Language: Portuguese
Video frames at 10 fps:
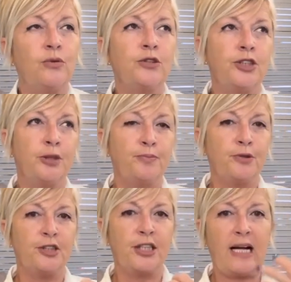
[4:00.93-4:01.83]
um
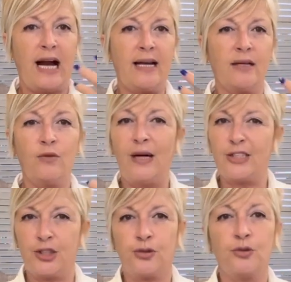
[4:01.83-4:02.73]
tipo de cara com
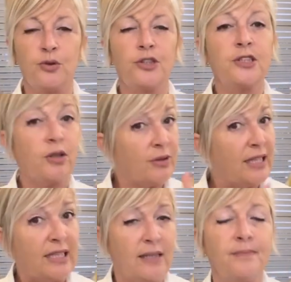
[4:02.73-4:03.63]
atitude que eu
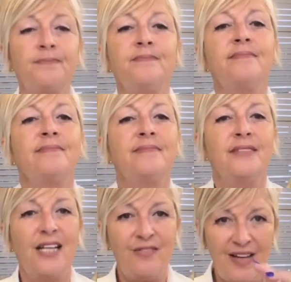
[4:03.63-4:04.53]
queria.
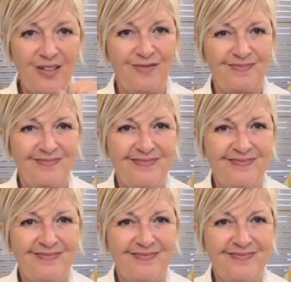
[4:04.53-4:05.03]
E ele veio.